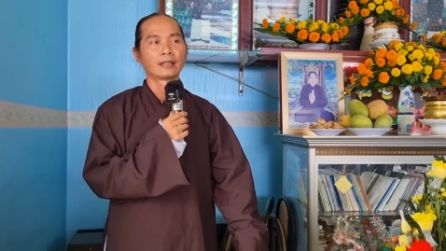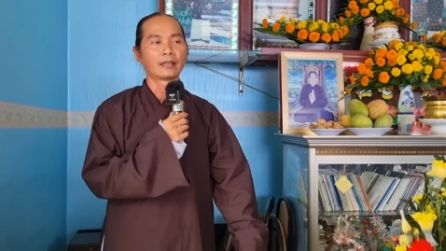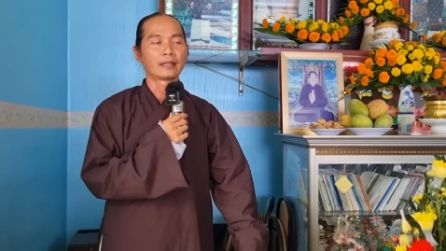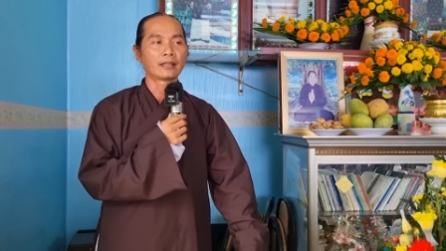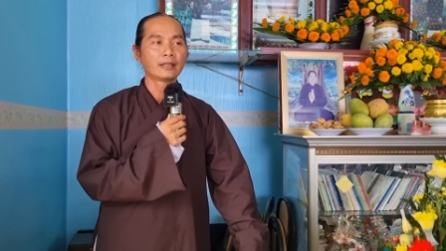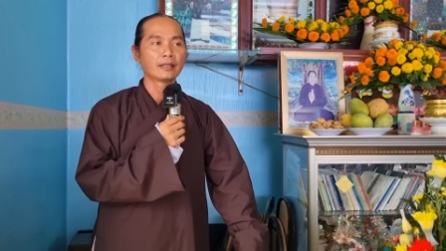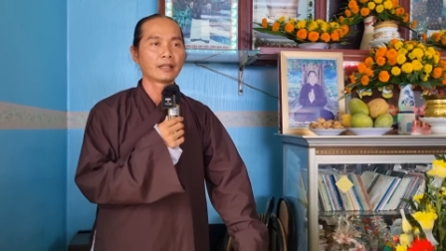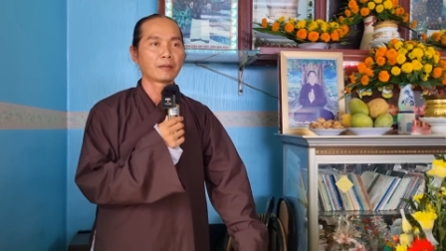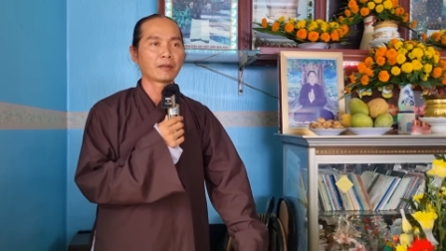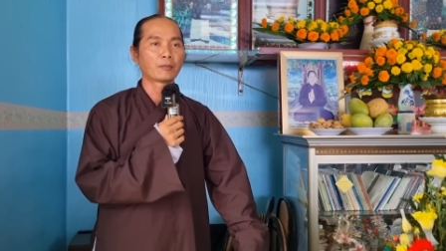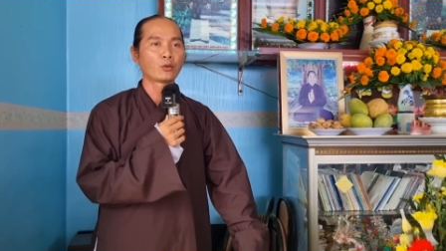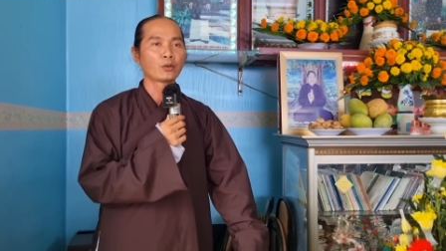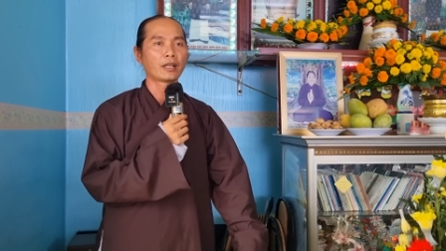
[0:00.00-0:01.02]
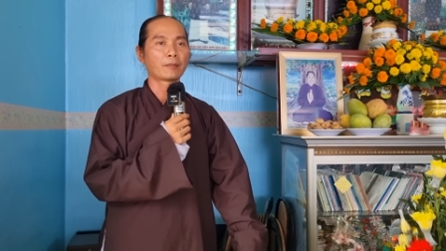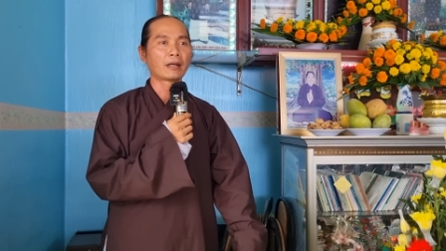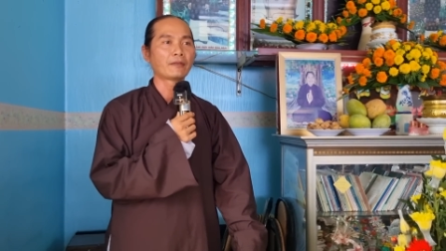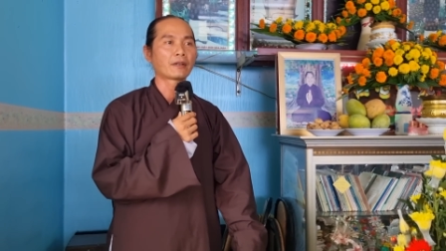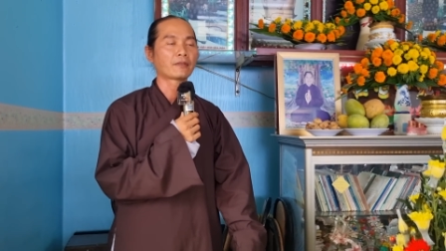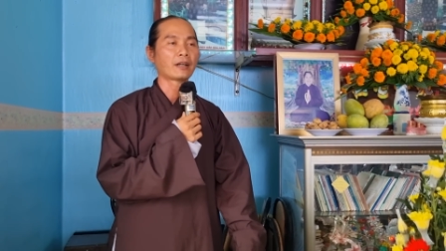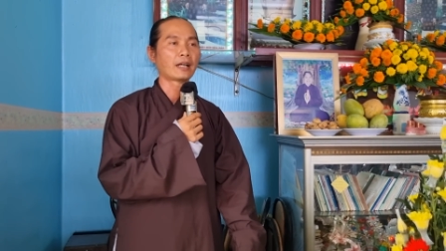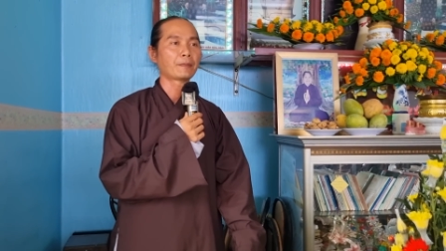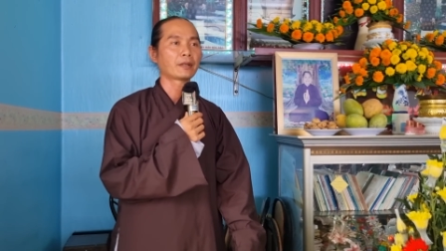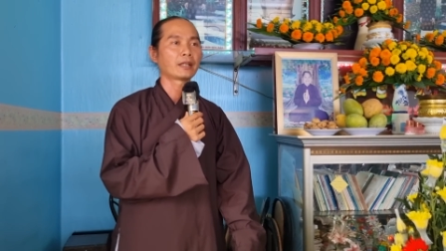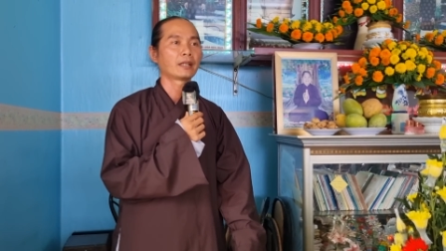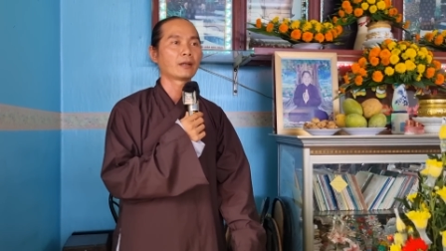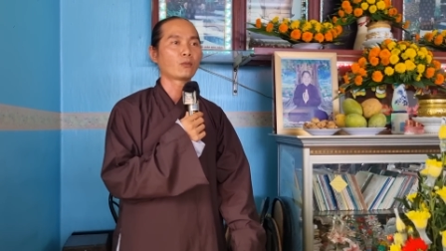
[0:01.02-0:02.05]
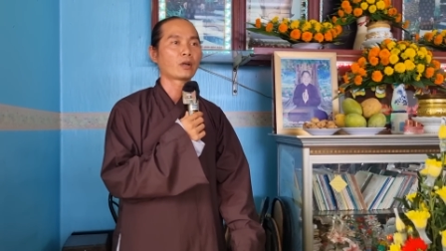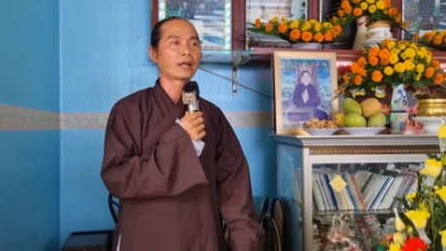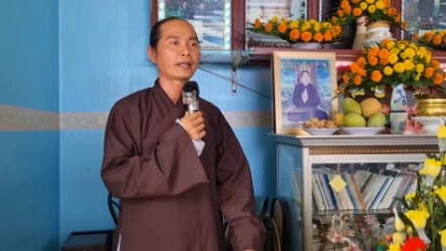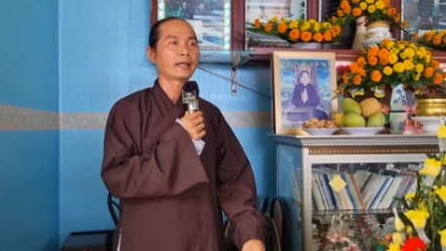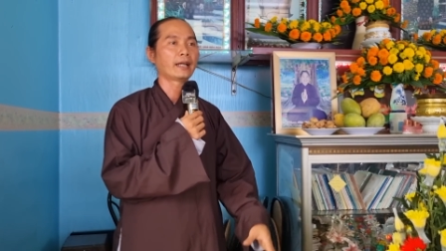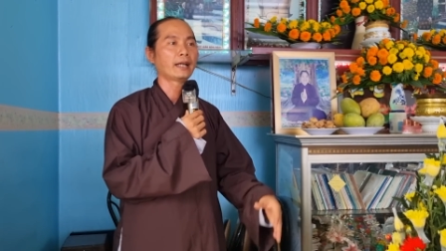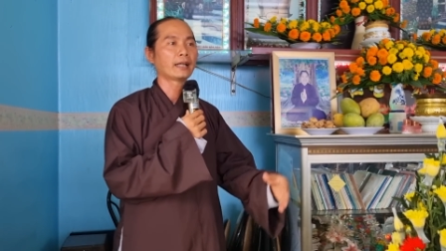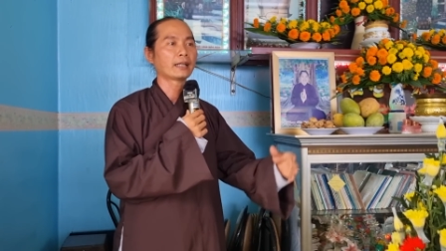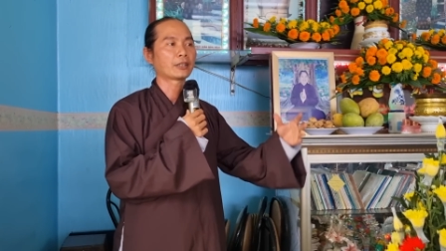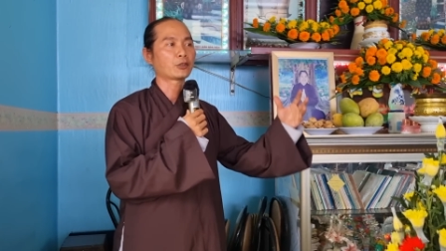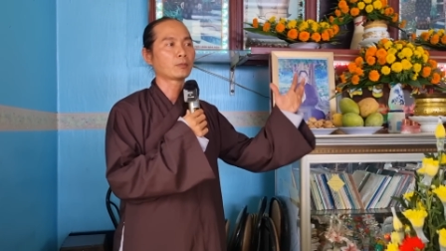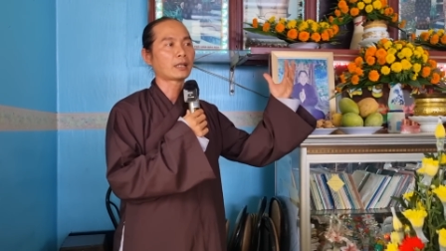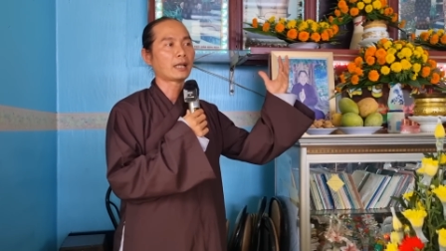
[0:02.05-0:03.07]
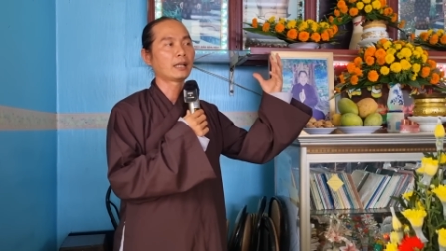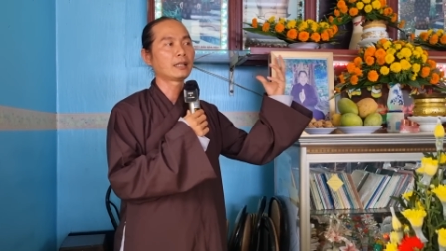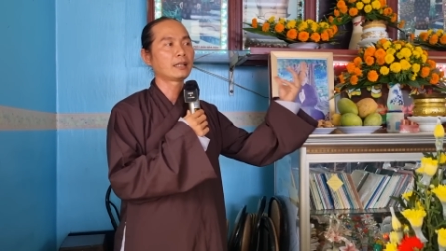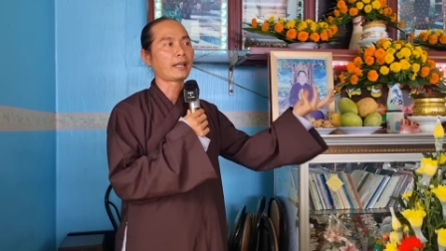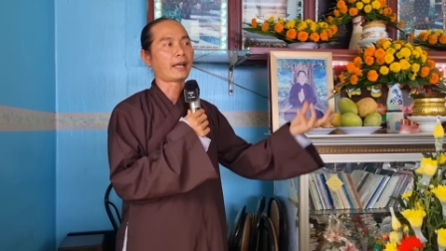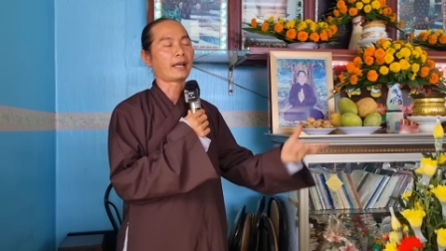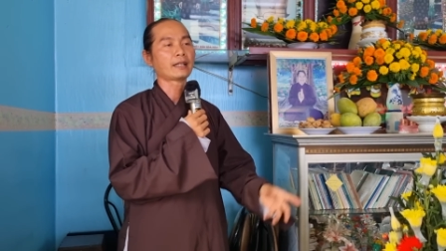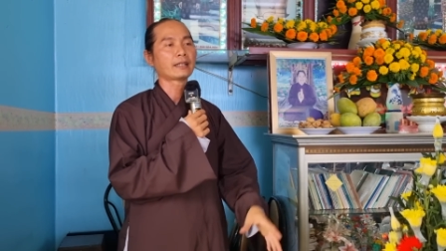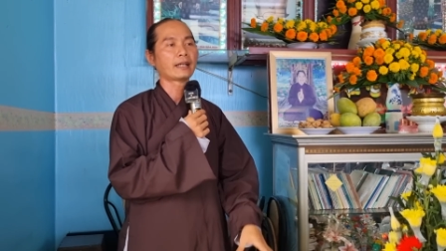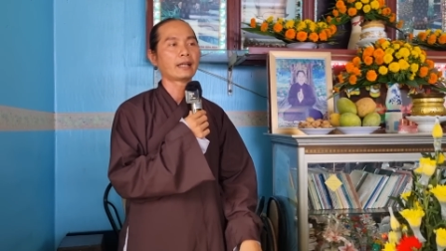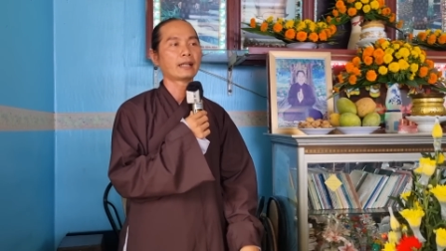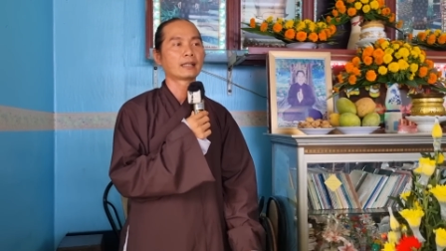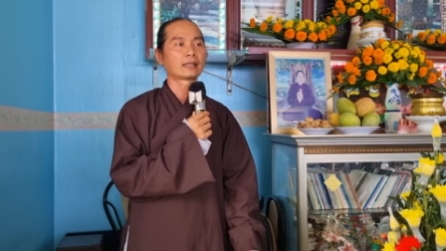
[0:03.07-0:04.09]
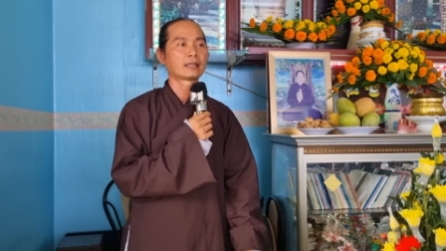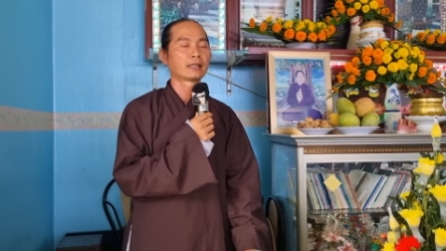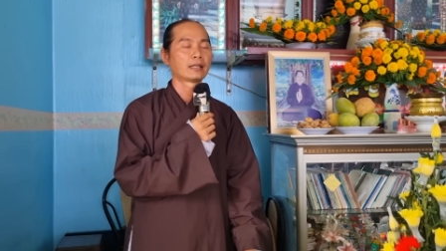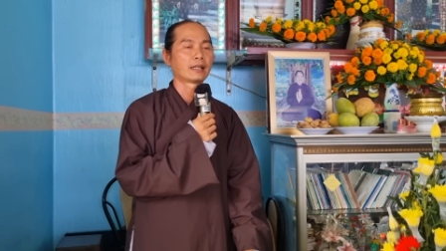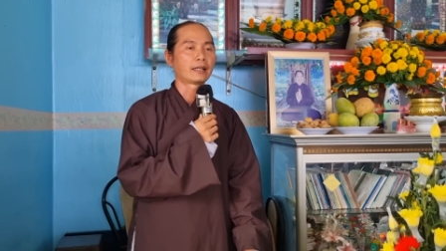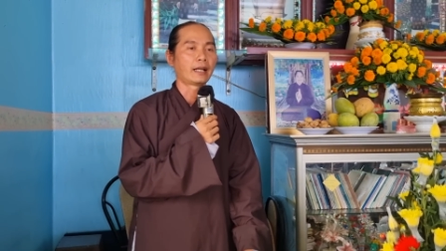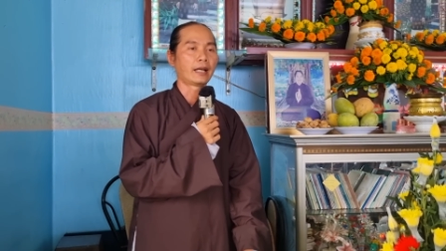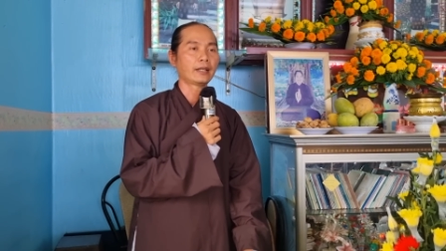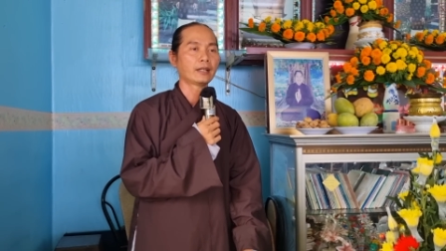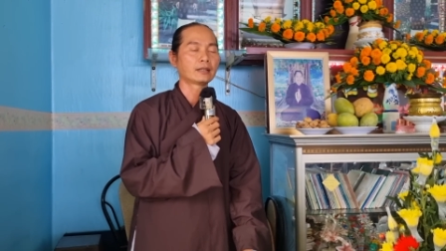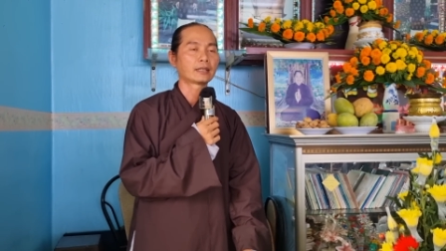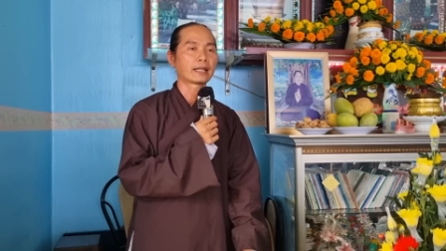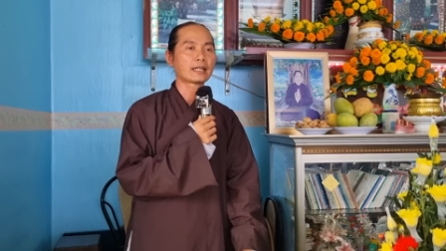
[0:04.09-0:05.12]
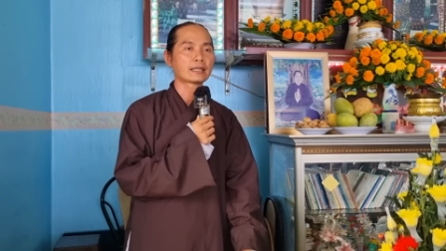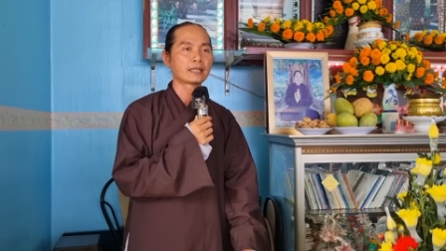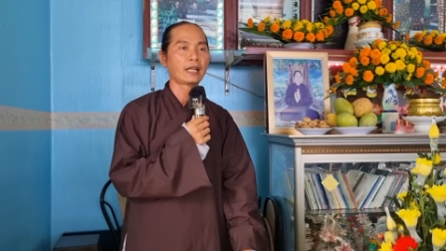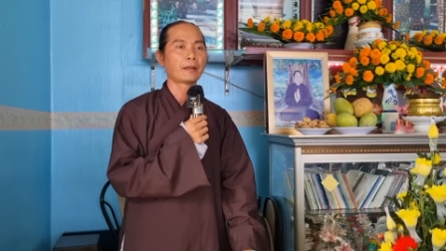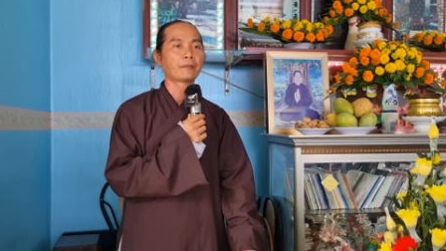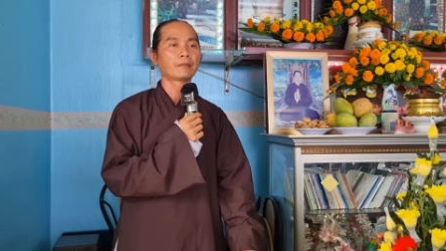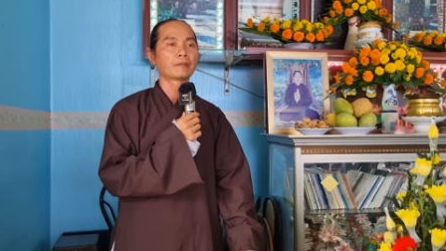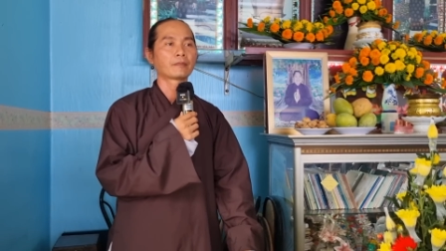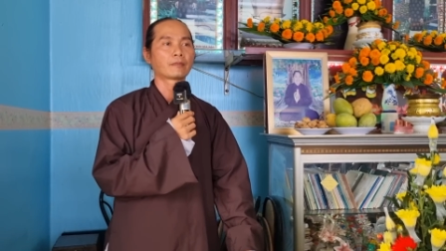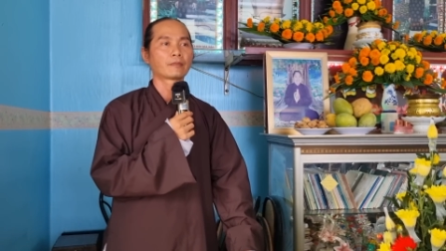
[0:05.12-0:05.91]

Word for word: Thì những người mà muốn truyền bá Phật Pháp thì không ngoài gì hơn là chúng ta in giảng ra để cho người khác xem,